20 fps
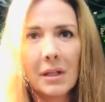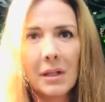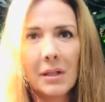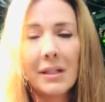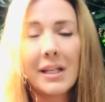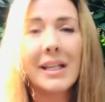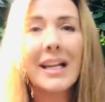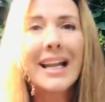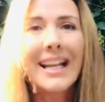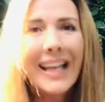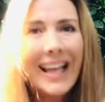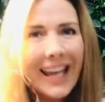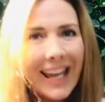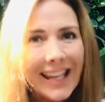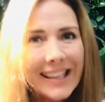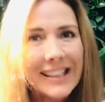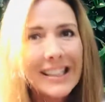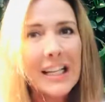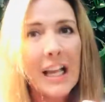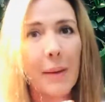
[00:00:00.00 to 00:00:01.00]
Y
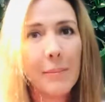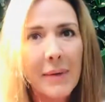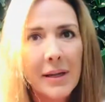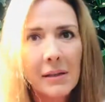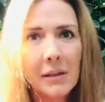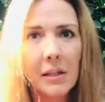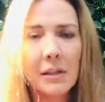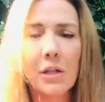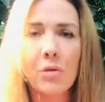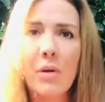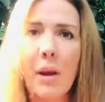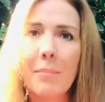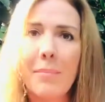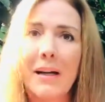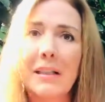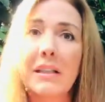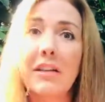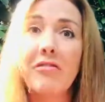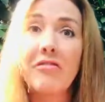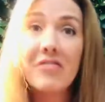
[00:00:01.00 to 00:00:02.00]
energéticamente, tiene una
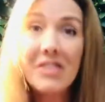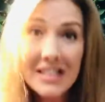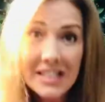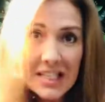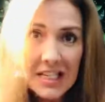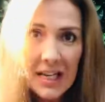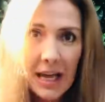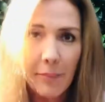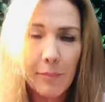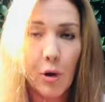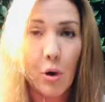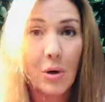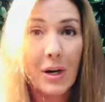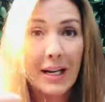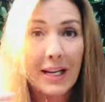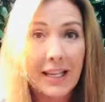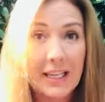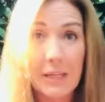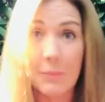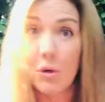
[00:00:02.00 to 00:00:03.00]
parte física pero
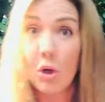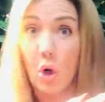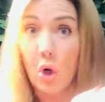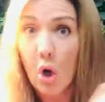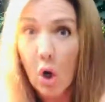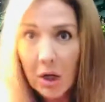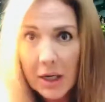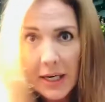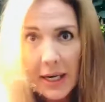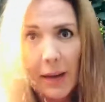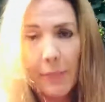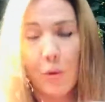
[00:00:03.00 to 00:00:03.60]
y biológica,